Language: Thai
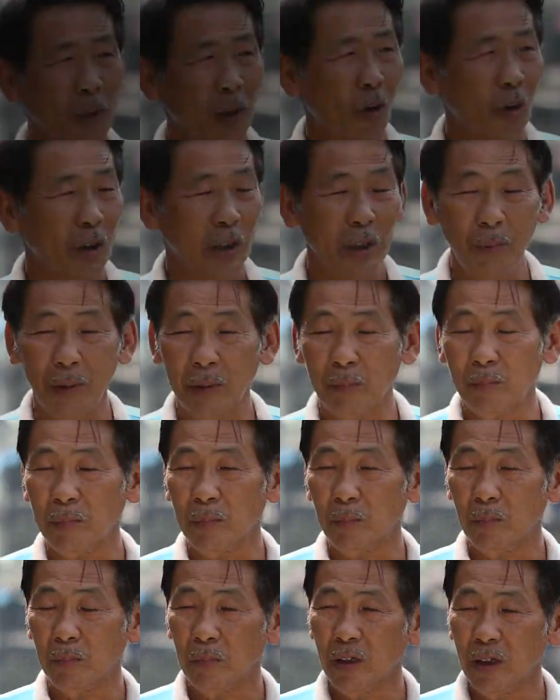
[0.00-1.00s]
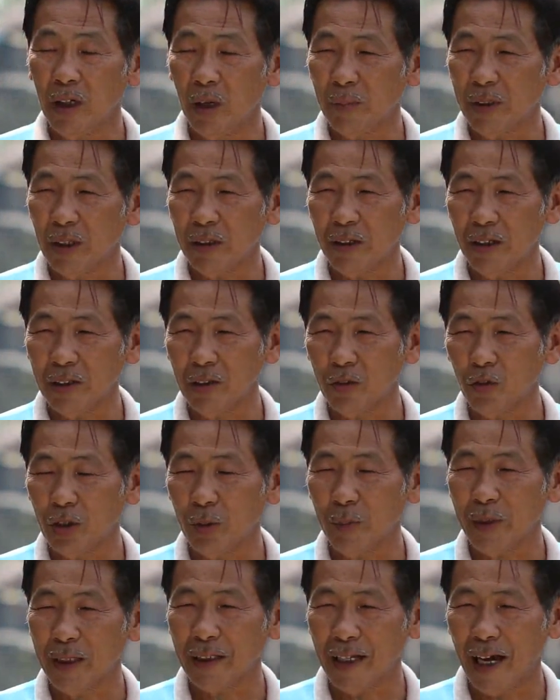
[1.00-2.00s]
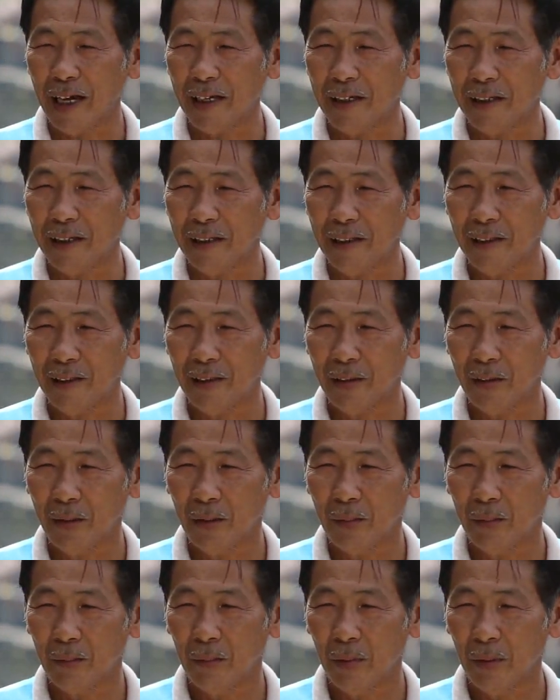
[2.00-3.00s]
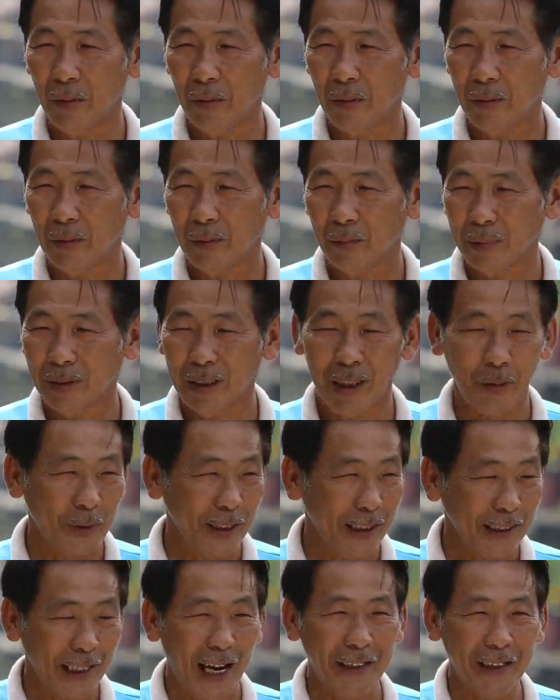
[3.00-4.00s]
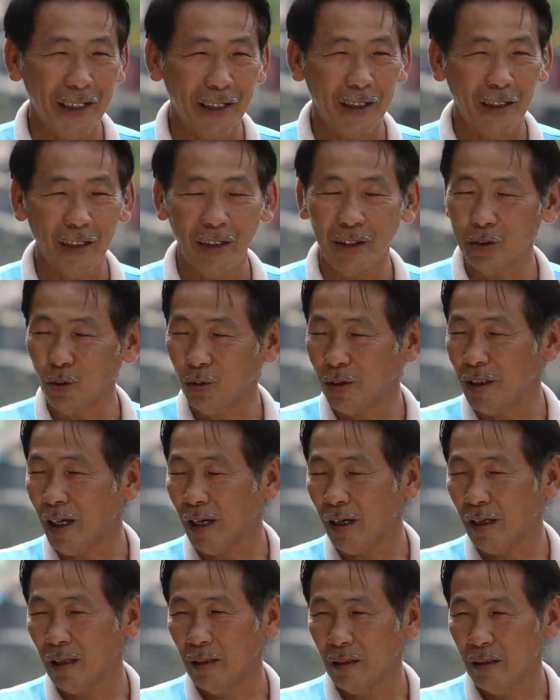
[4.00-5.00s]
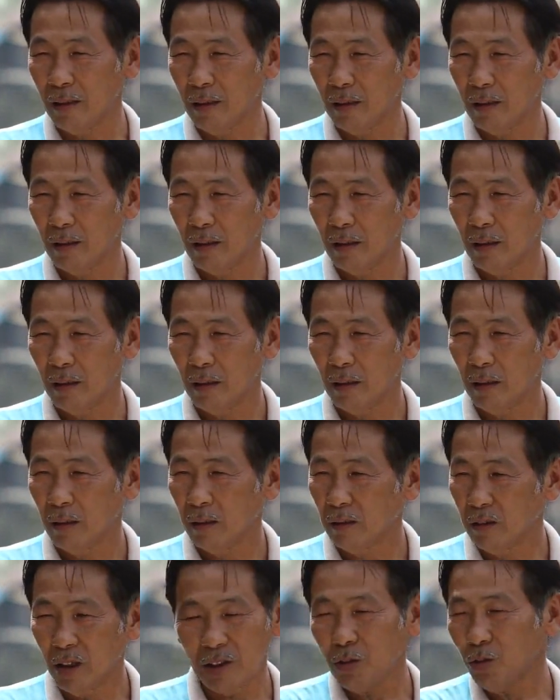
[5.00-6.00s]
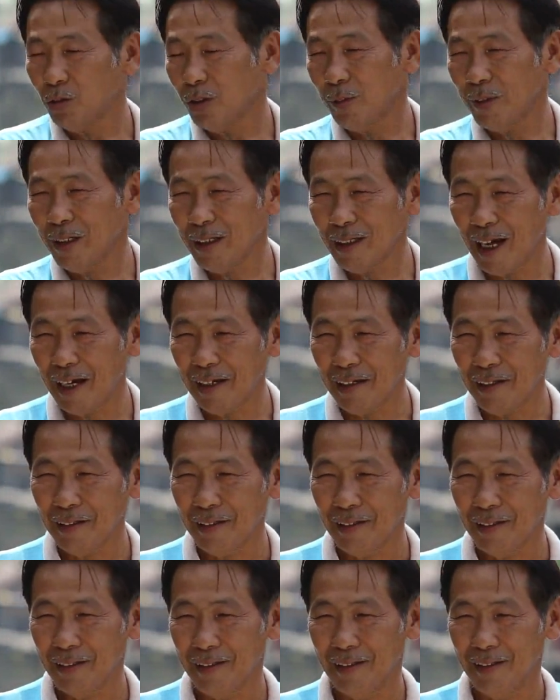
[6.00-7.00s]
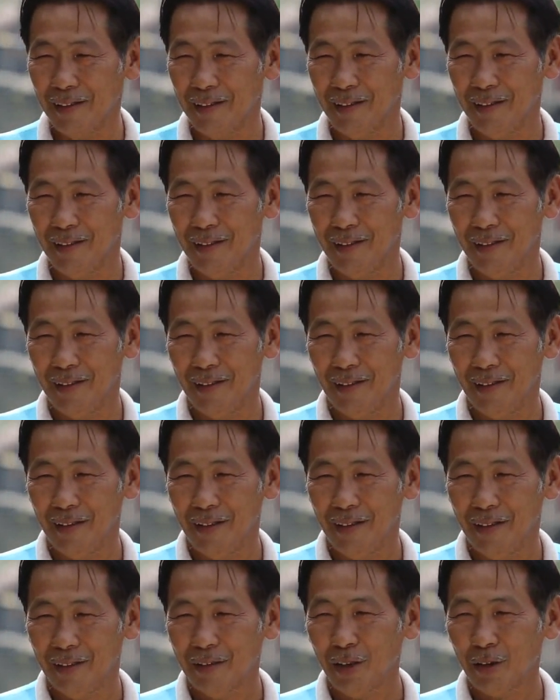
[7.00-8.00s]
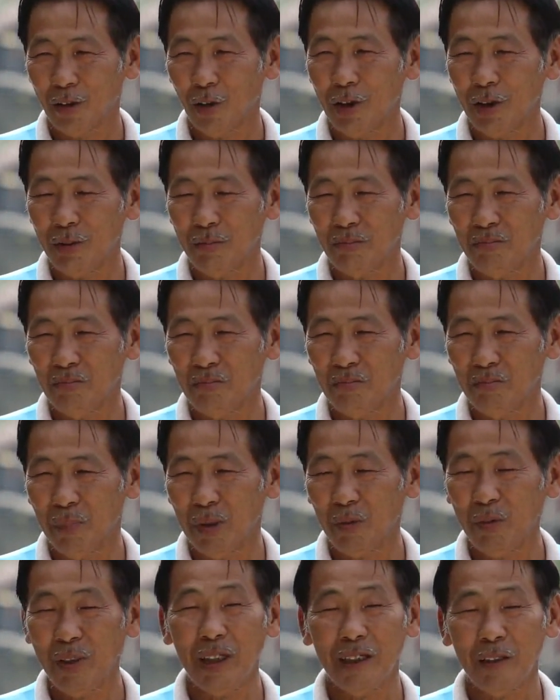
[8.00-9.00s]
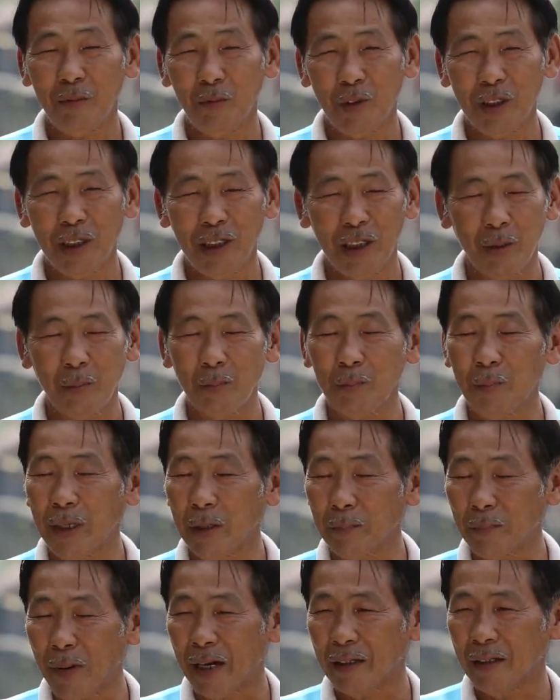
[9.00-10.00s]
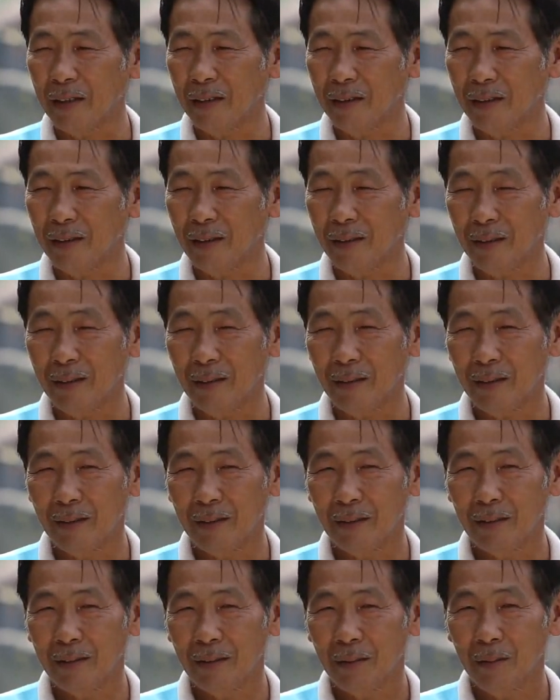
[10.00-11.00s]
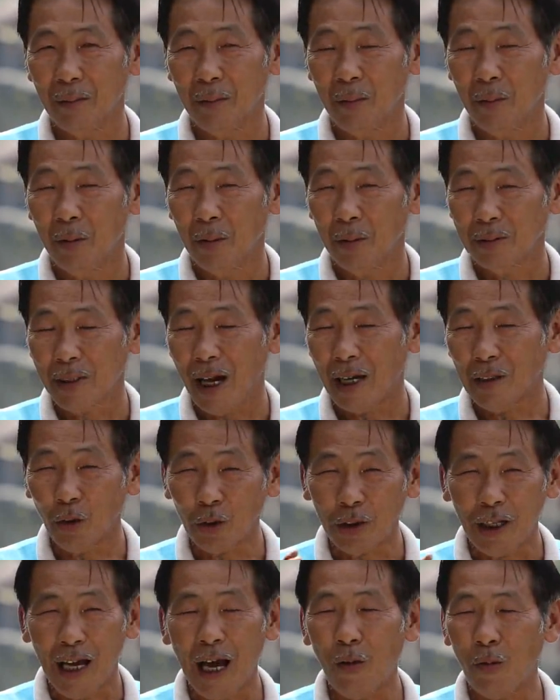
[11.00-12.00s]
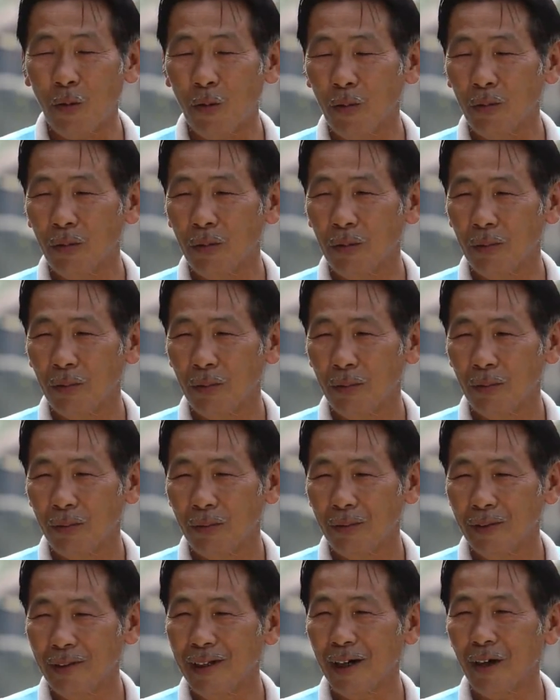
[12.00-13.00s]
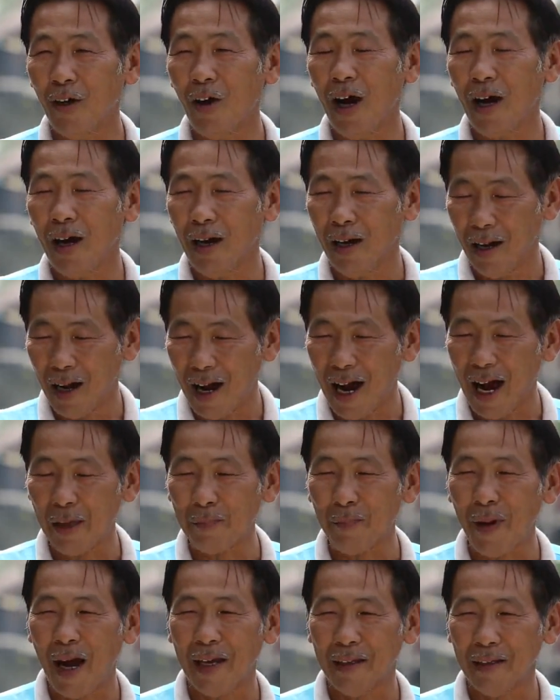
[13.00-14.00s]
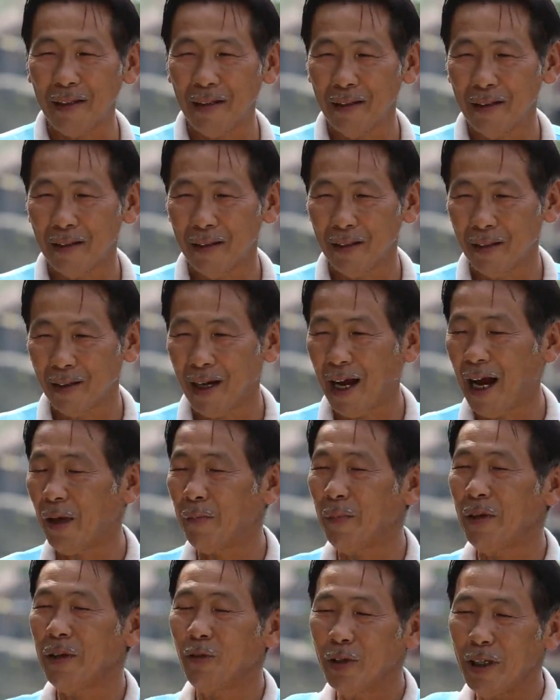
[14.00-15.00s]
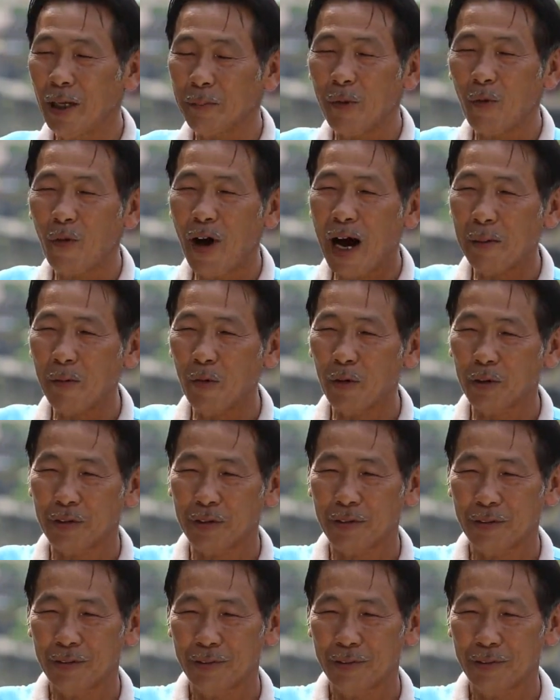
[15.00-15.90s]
สมัยก่อนนี่มันเรือมันจะเยอะที่สุดในประเทศไทยเลย ในประเทศไทยเนี่ยคือจุดเนี้ยเยอะที่สุดในประเทศไทย แต่ตอนนี้มันวิธีวิธีมันเปลี่ยนไปคือทางรถเข้าเรือก็หายไปขายไปอยู่ที่อัมพวาหมด